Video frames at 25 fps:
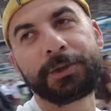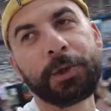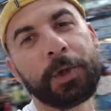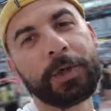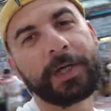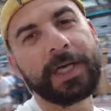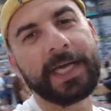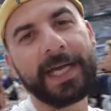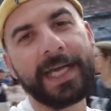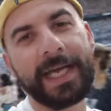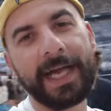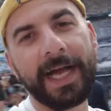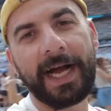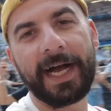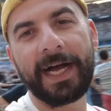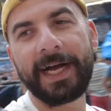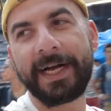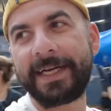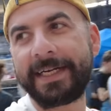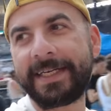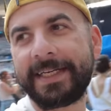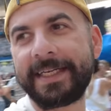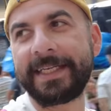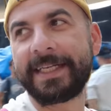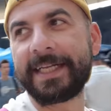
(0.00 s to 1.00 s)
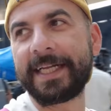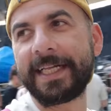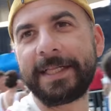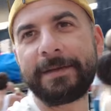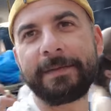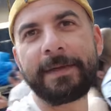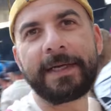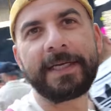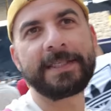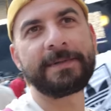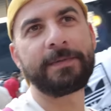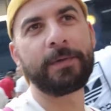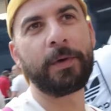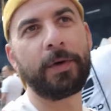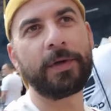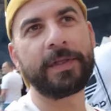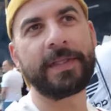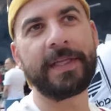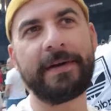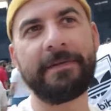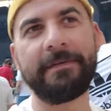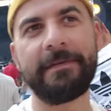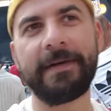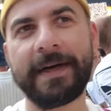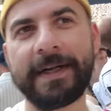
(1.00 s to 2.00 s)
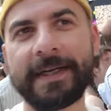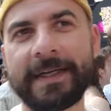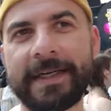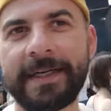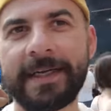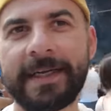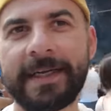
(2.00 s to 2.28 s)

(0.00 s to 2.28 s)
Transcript: Çok iyi ya. İnanılmaz bir ortam var.